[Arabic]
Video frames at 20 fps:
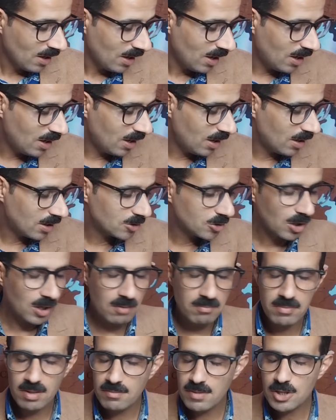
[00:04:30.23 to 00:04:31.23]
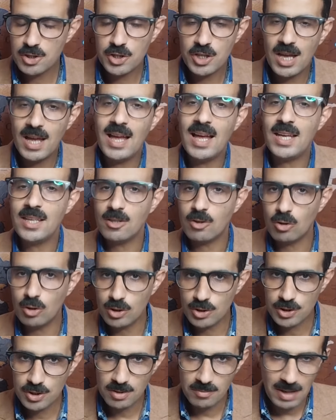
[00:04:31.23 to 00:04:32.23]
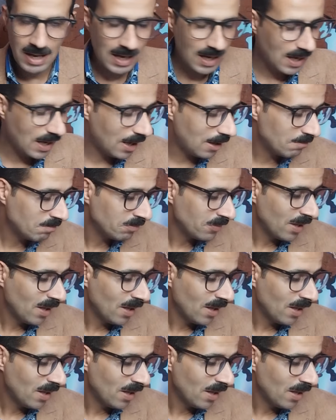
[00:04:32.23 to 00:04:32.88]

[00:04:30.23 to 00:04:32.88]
آه ترامب مش هيخش معاها